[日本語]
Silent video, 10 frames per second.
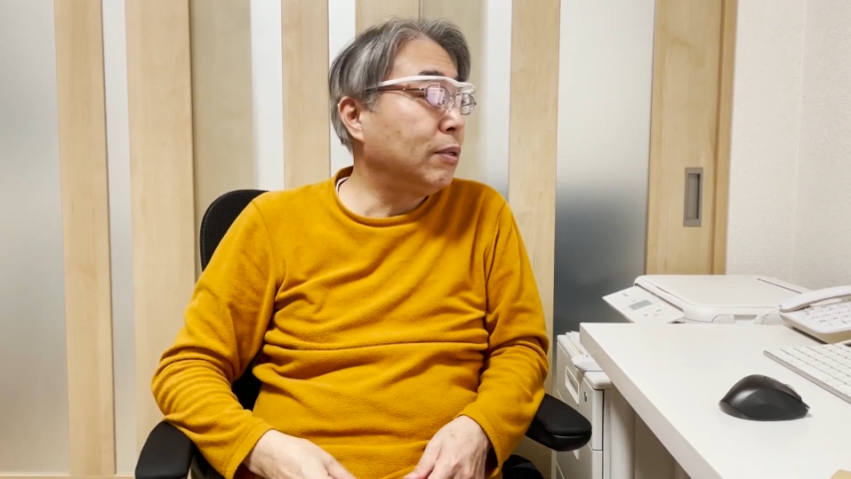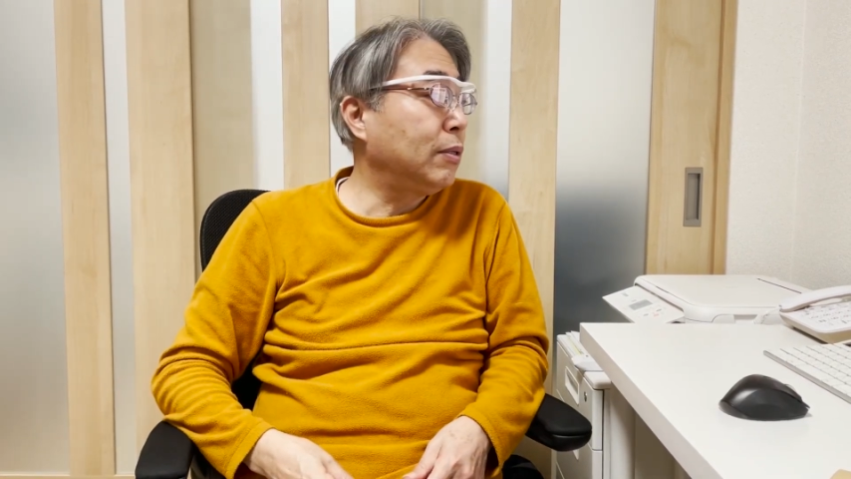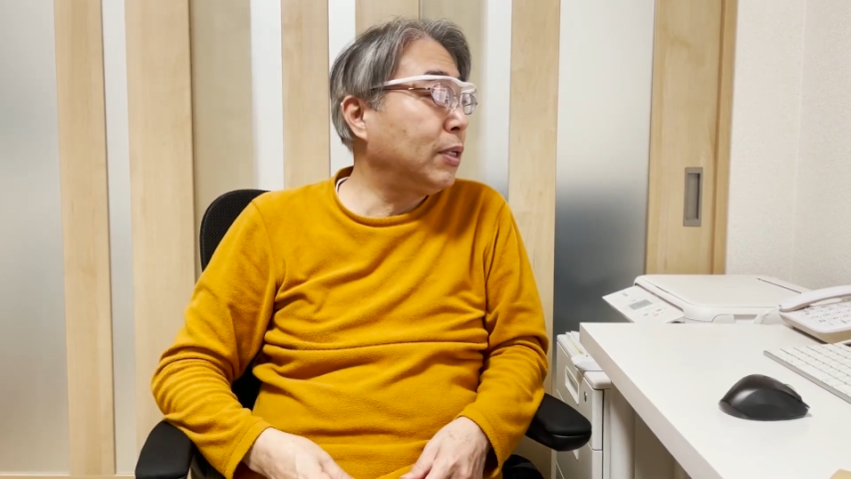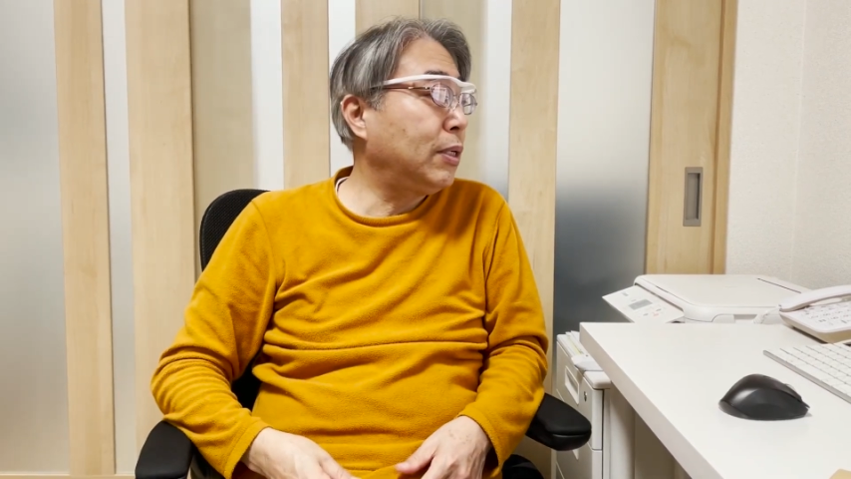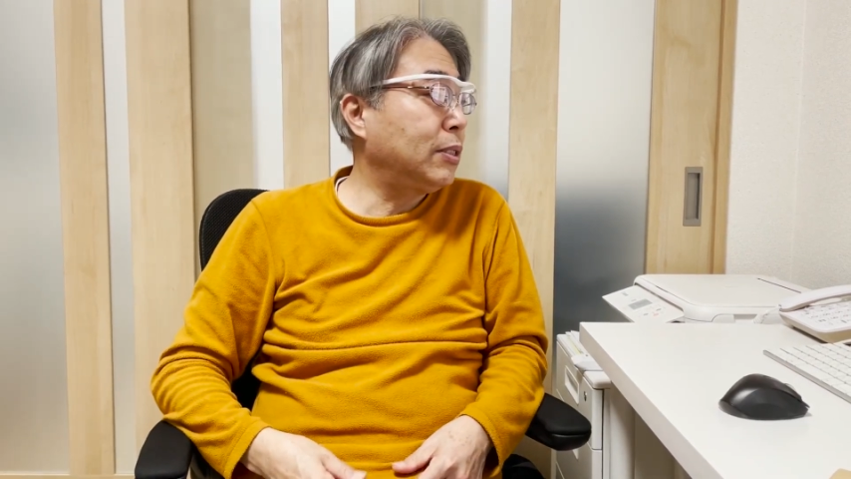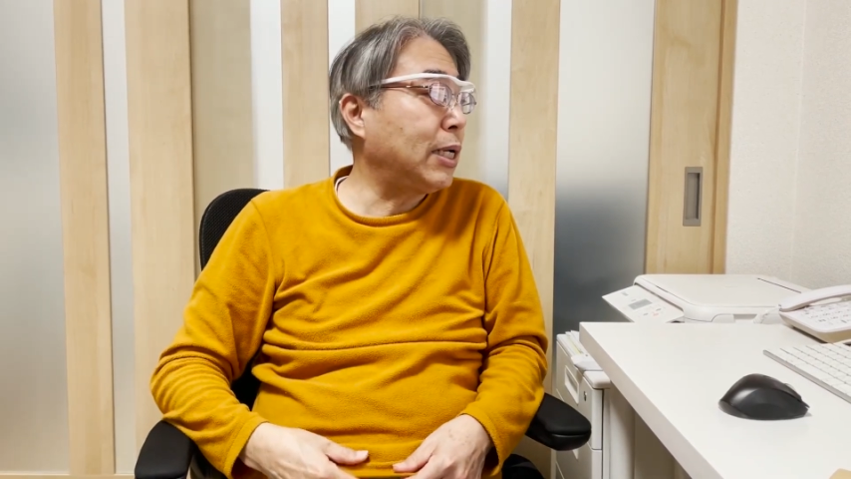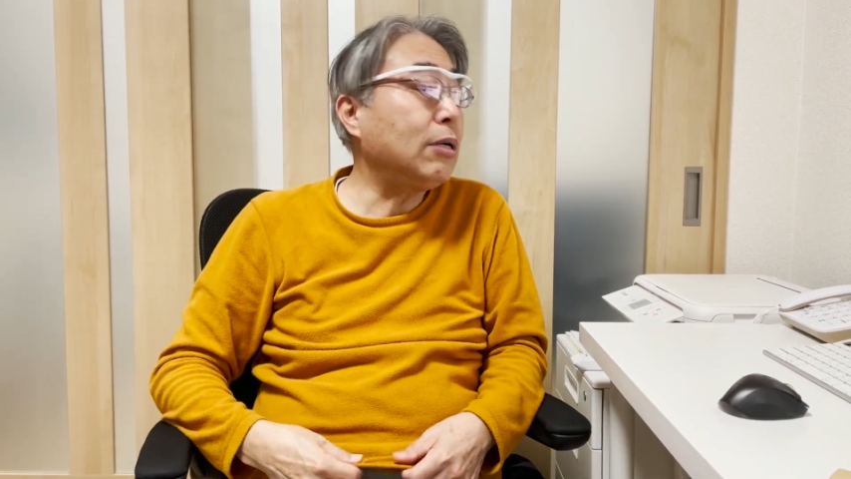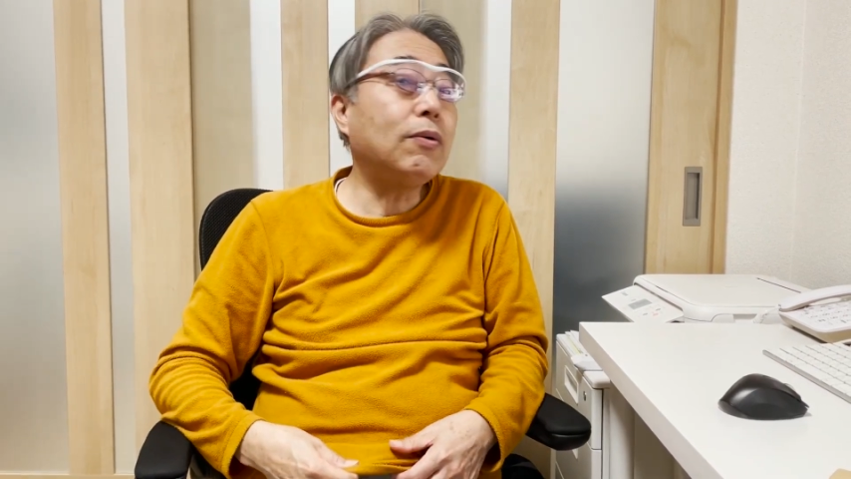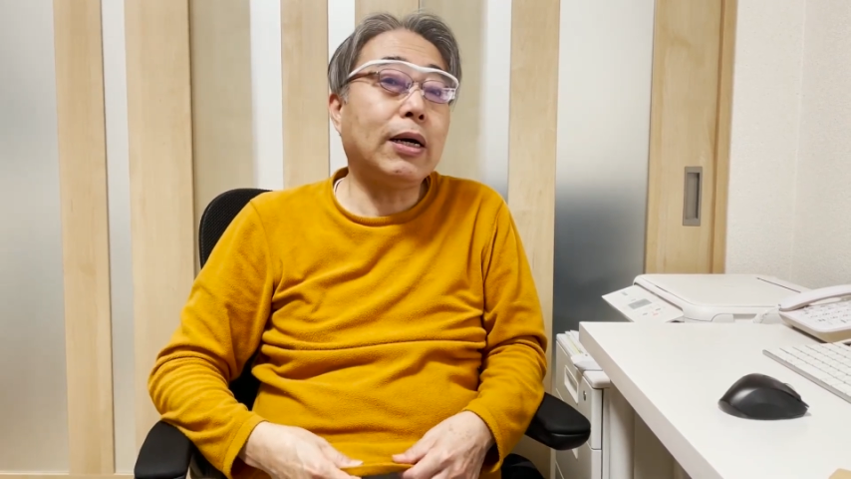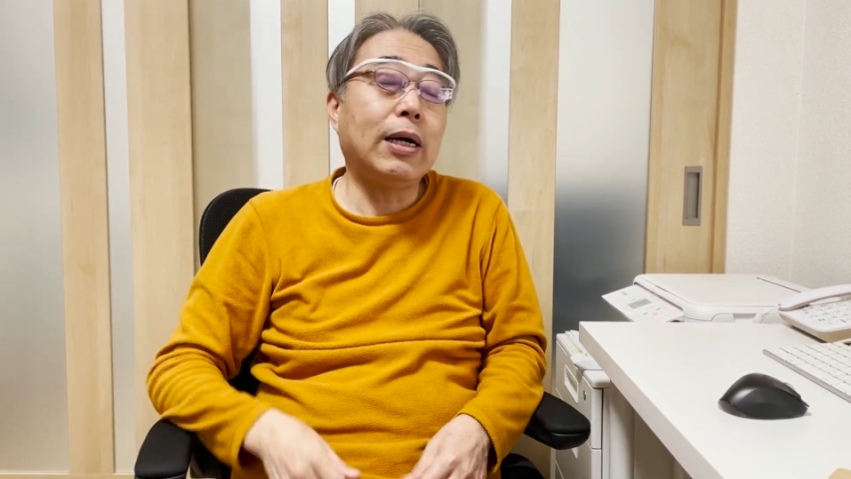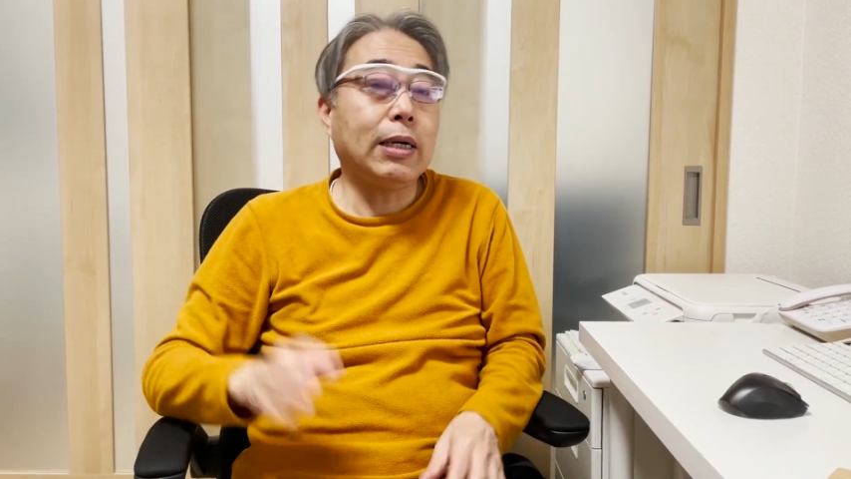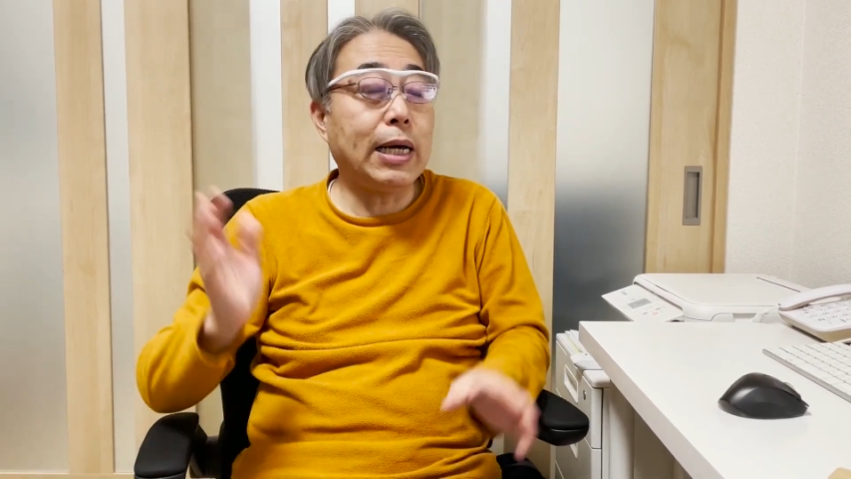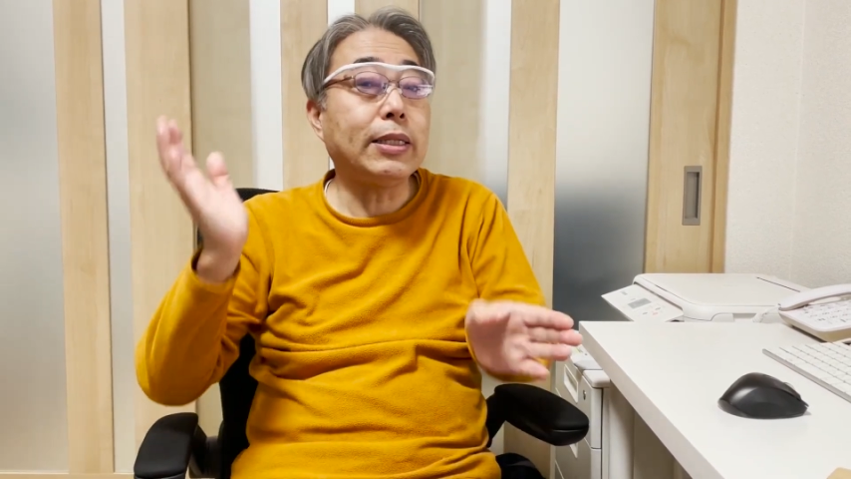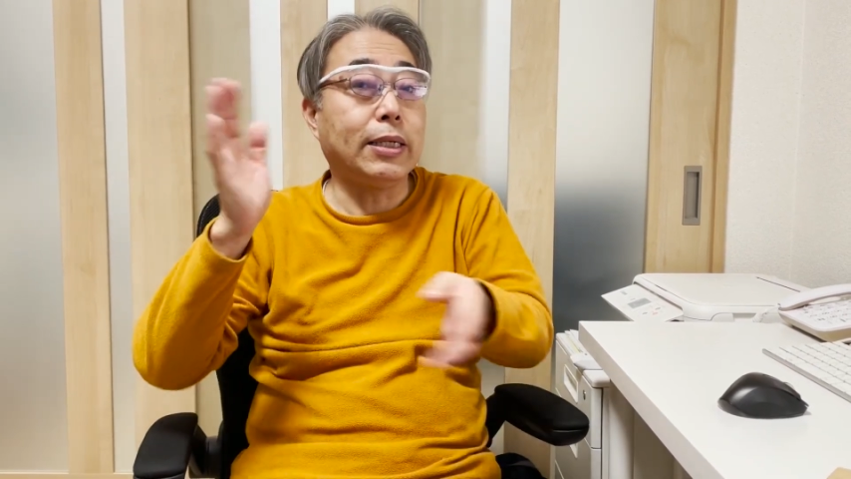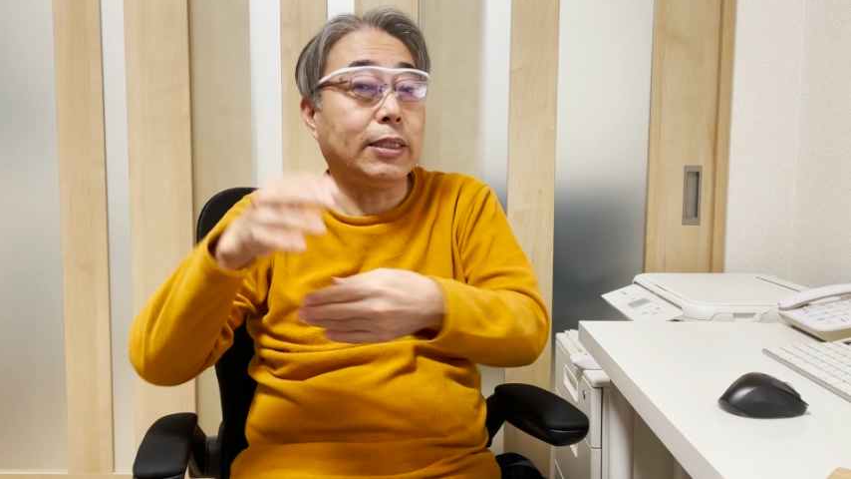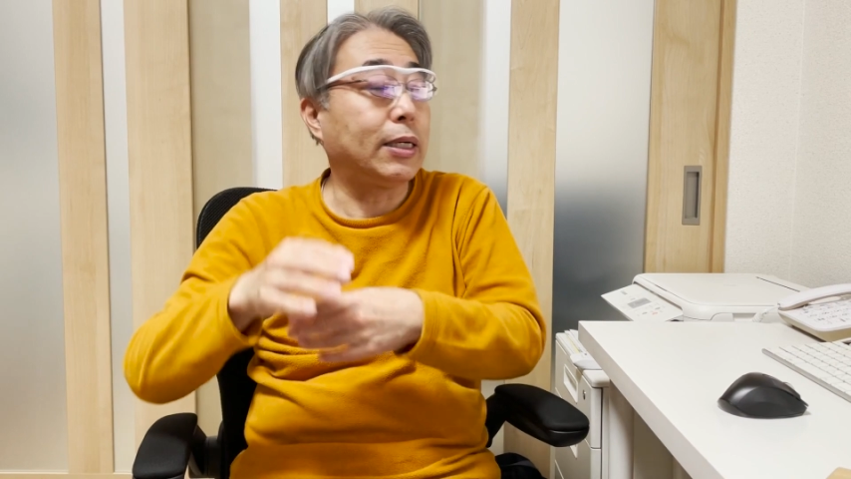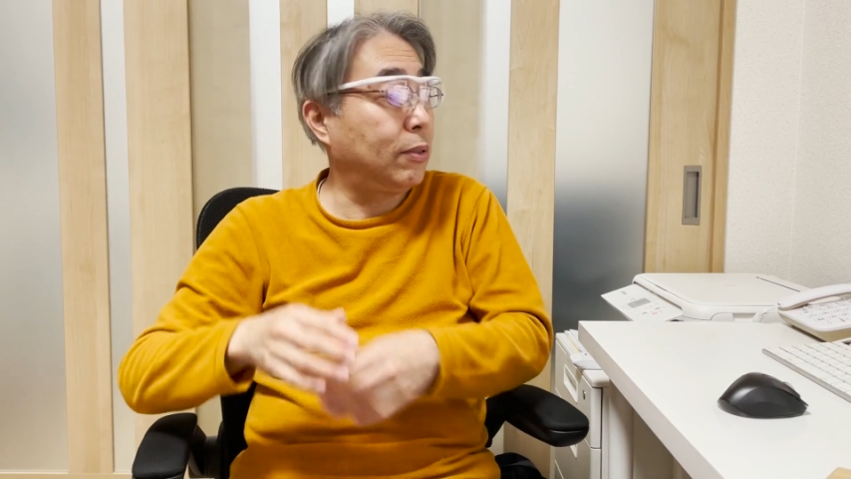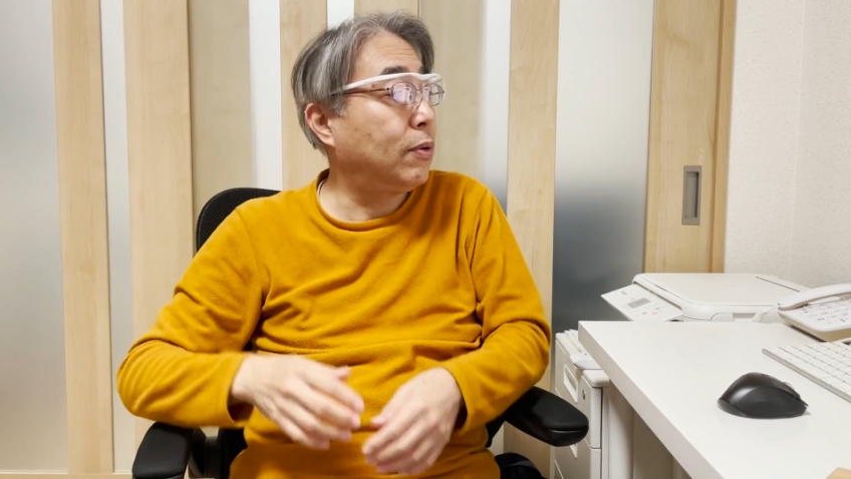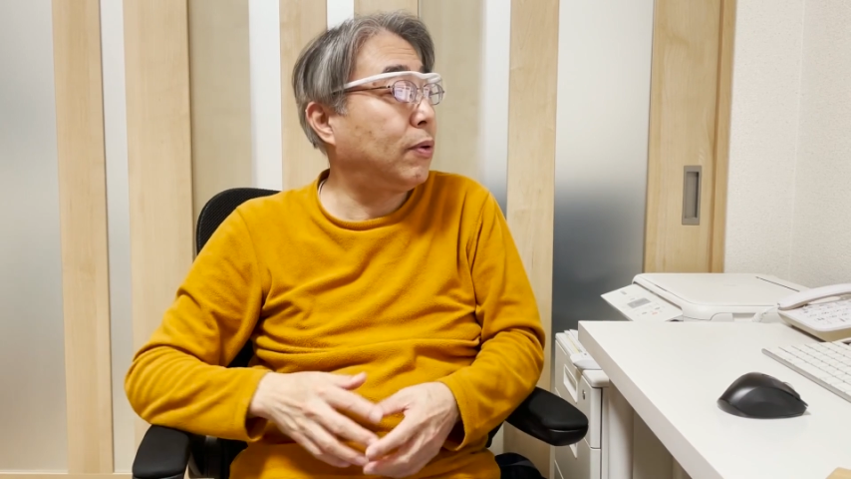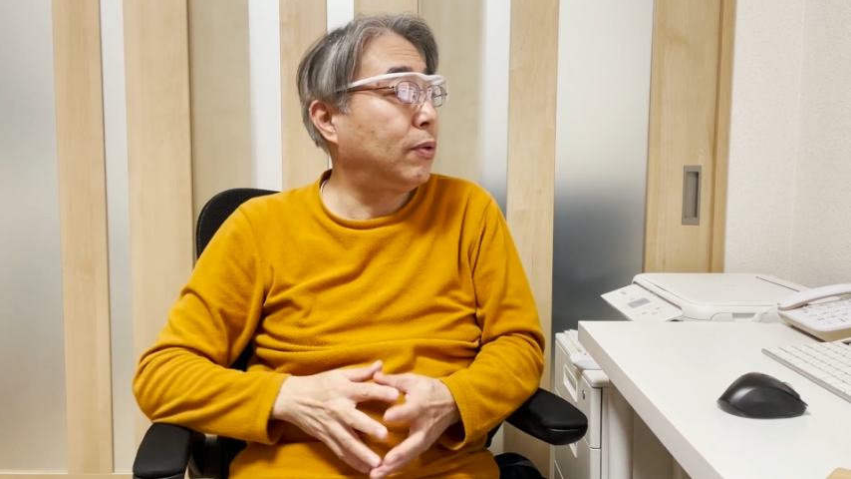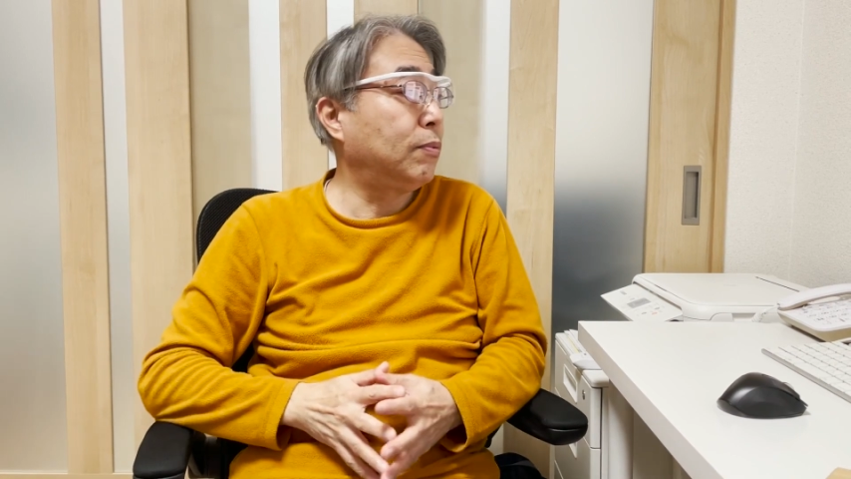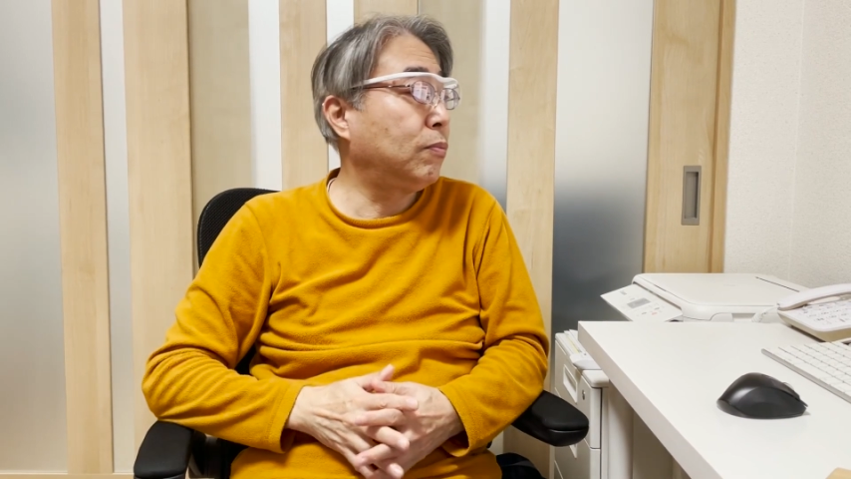で、最後は変えたんやけど、